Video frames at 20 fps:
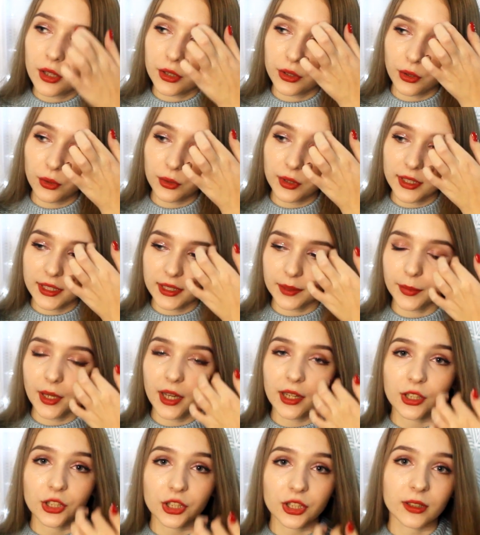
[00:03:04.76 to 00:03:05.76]
но для
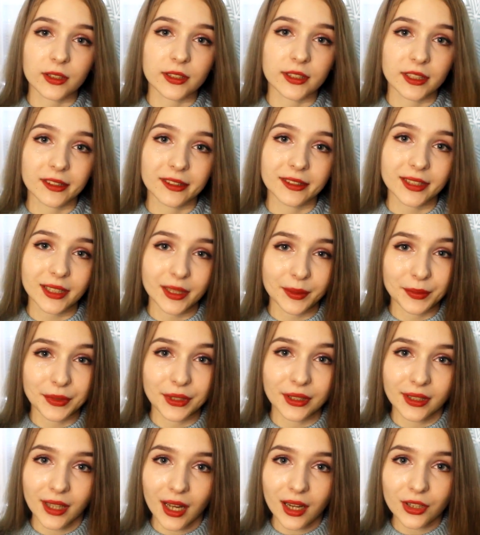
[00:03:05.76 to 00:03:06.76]
себя решила сделать
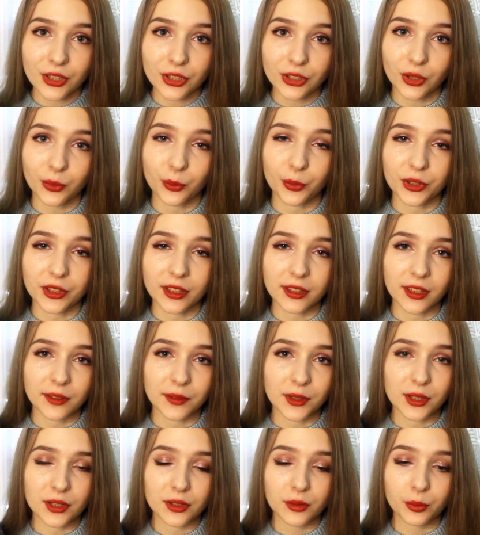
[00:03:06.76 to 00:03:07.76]
именно так, чтобы не
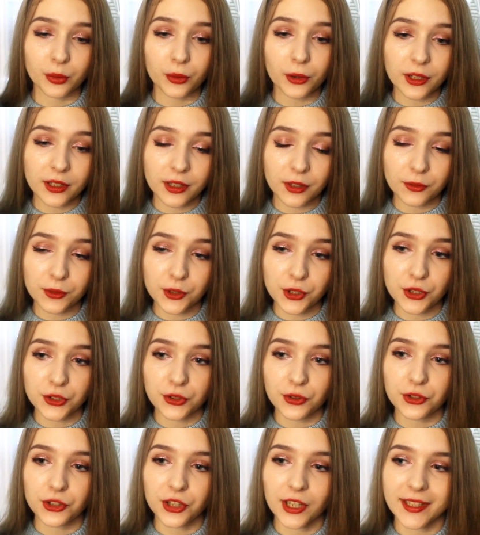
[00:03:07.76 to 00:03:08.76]
ловить спойлеров в
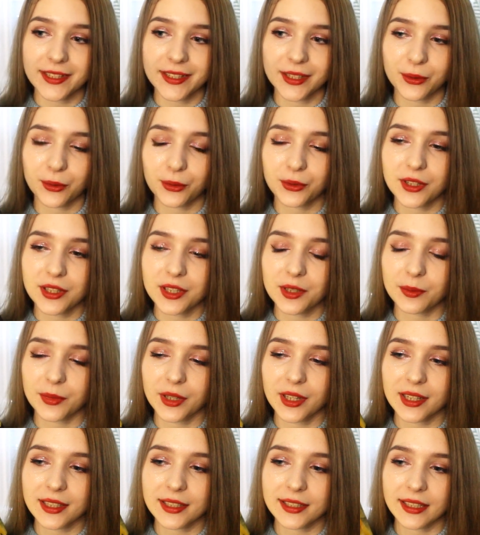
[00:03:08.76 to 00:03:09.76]
шестой части «Орудия
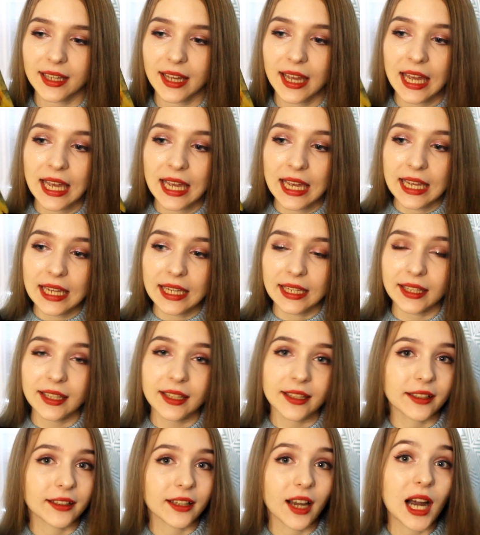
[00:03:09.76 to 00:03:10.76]
смерти», и
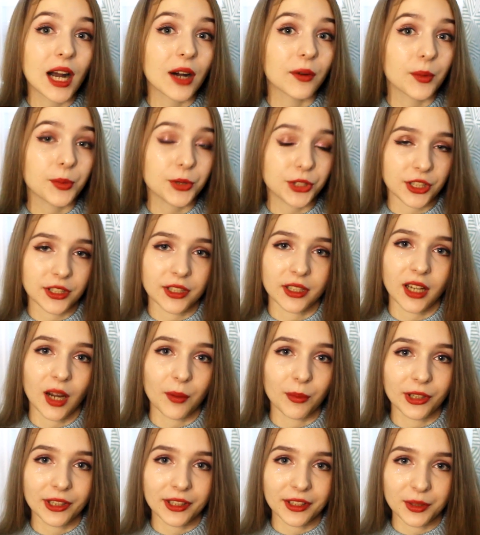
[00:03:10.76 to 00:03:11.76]
я вообще ни
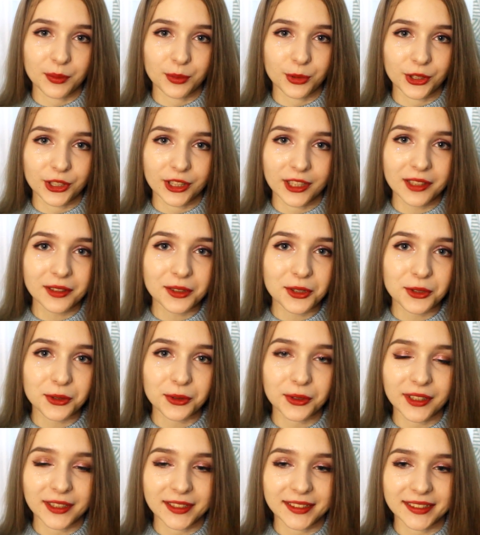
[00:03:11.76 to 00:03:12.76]
капельки не пожалела, что
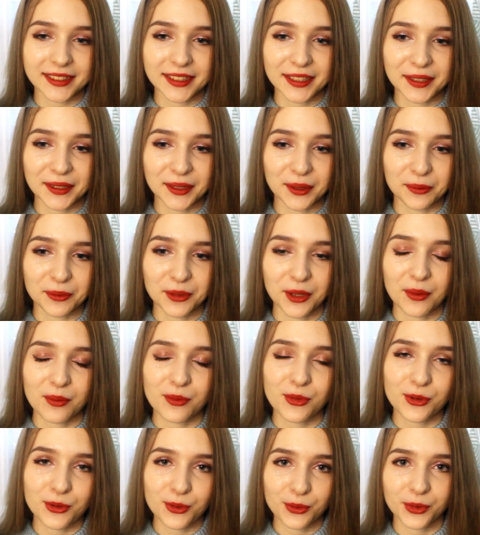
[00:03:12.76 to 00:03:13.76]
так сделала. Мне
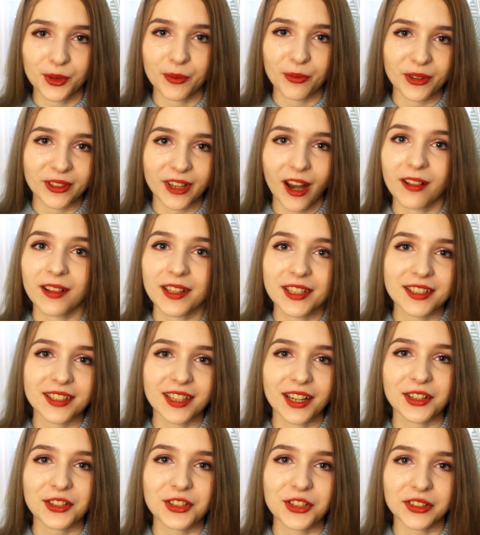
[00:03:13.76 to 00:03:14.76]
безумно понравилось
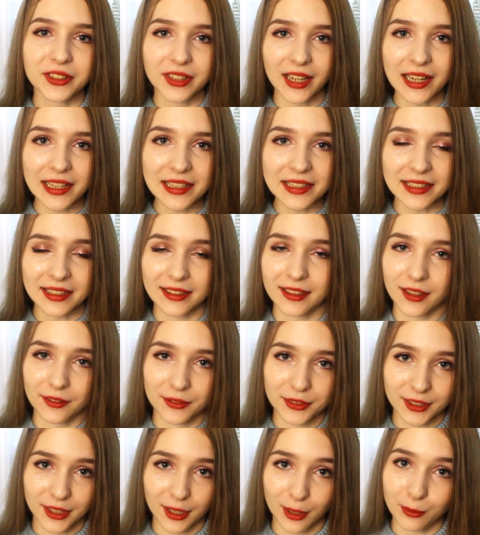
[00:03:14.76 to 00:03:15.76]
так читать, и я
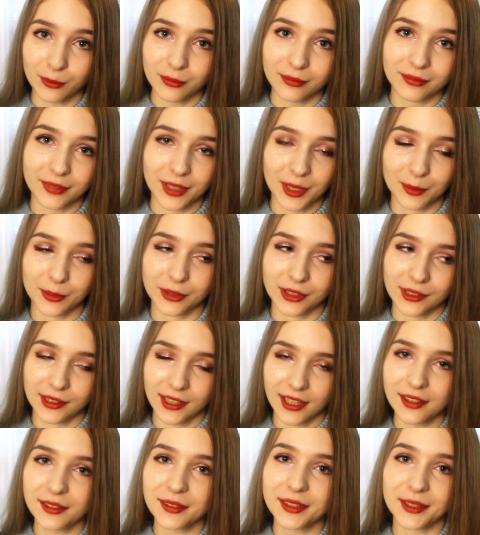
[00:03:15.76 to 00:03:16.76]
всем именно
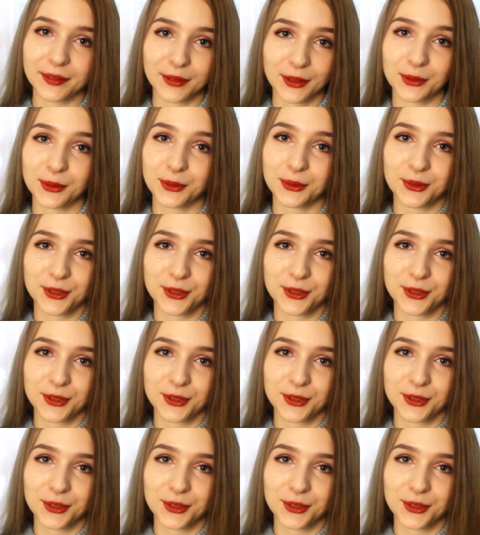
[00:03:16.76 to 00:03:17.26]
так советую